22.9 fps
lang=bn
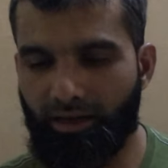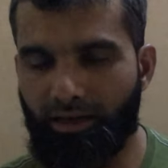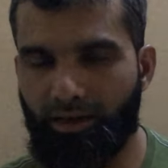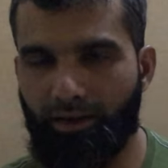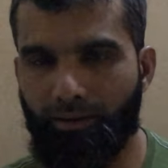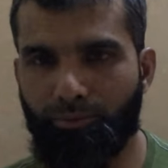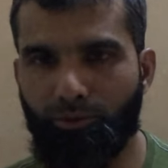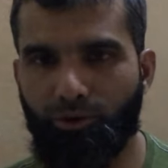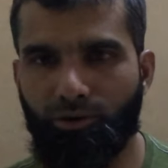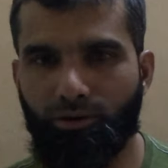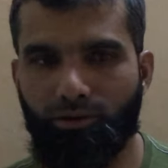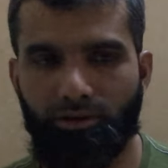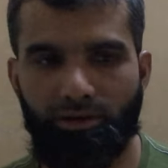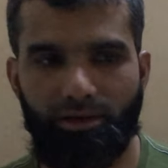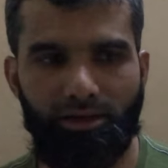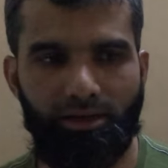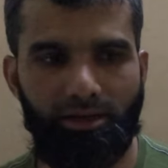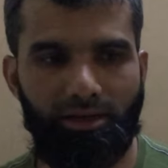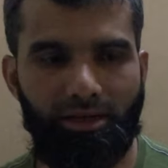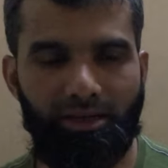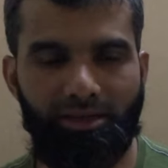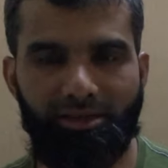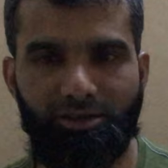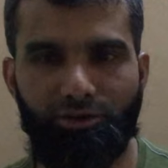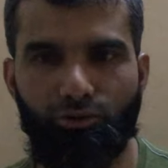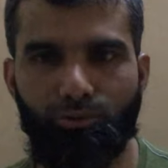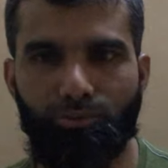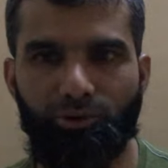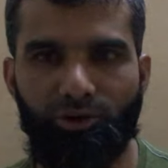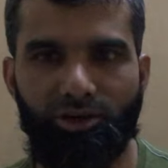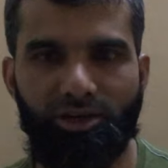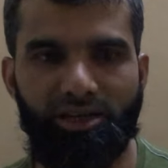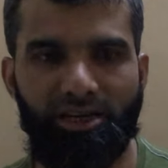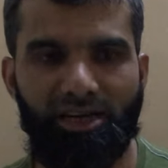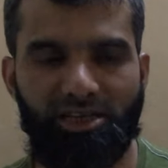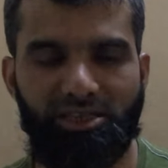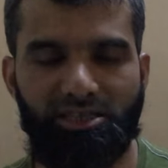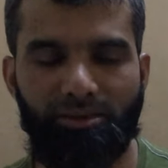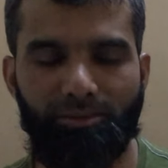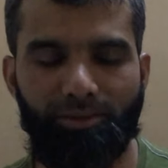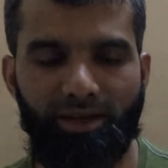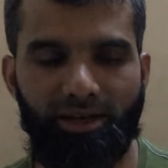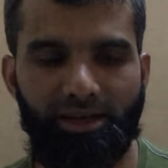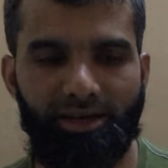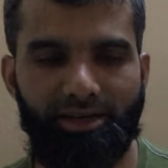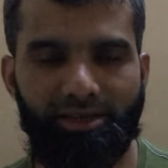এবং হেলথকে উপরে নিয়ে আসতে
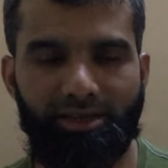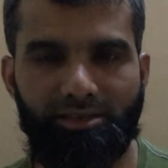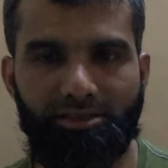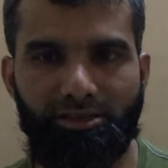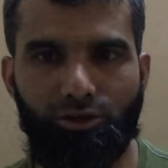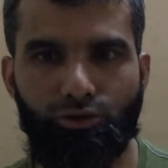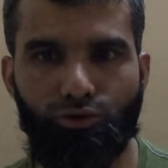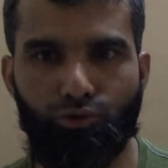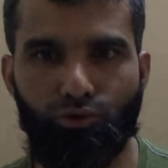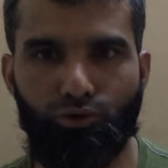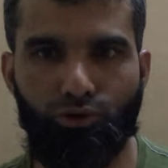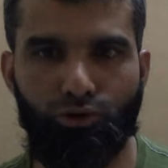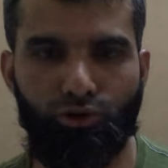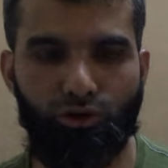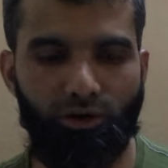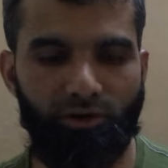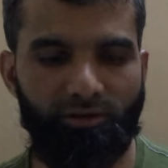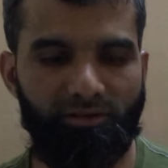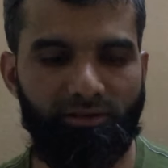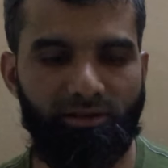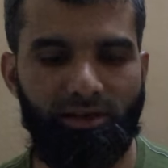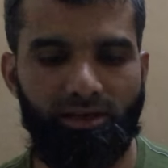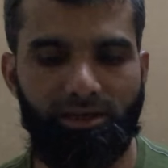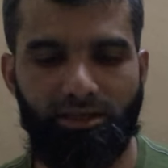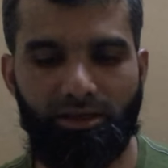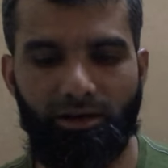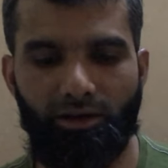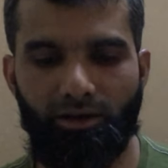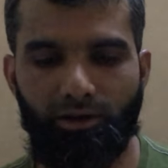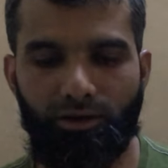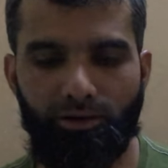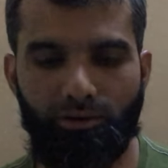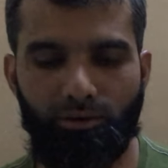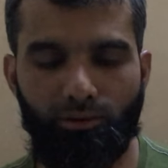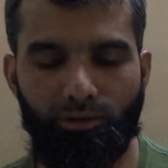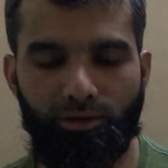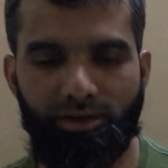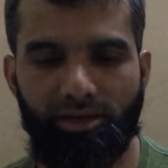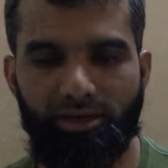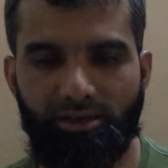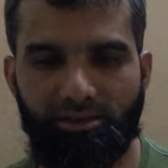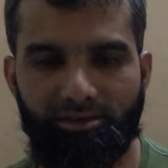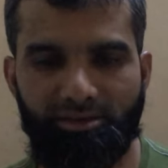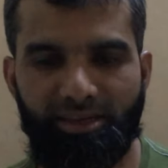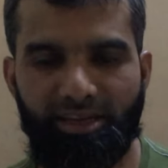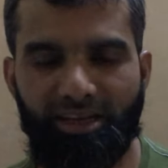পারলে এটা যেহেতু রুট কজ তাহলে ওই
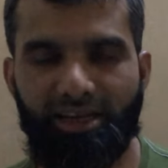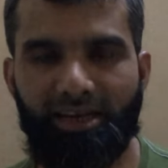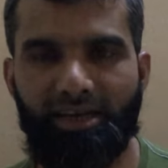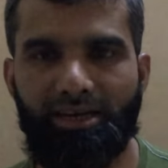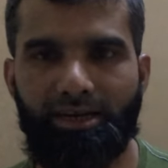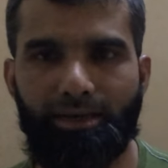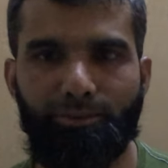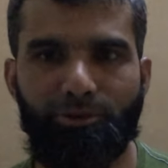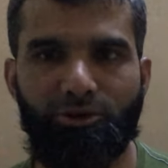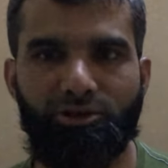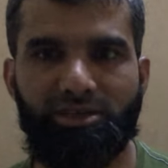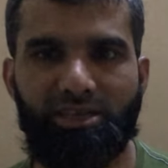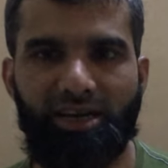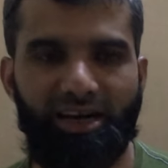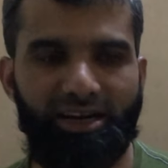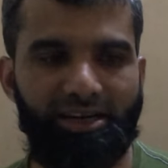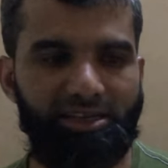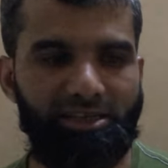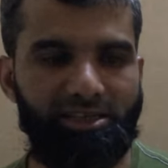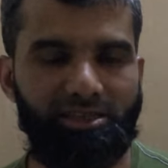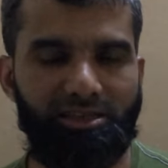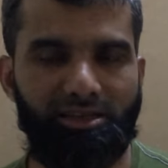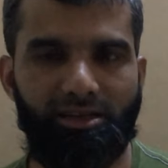সেকেন্ড এবং থার্ড